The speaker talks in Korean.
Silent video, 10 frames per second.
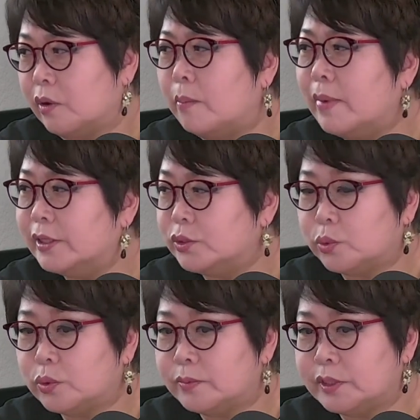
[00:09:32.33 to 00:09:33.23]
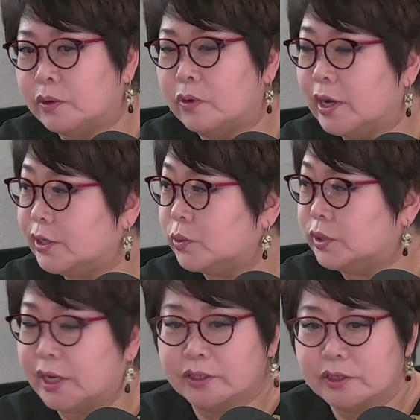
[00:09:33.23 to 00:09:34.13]
엄마는 조금 네. 건강이
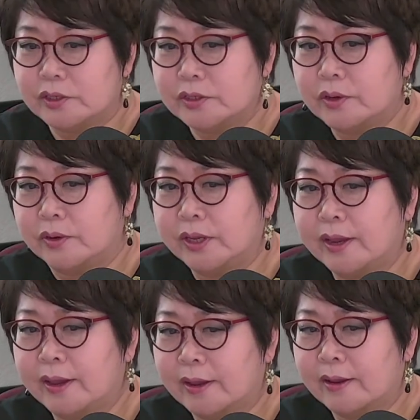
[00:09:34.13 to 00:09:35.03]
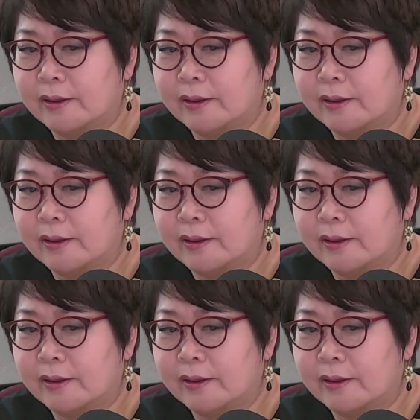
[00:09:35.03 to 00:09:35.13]
좋지 않으셔서. 네. 예.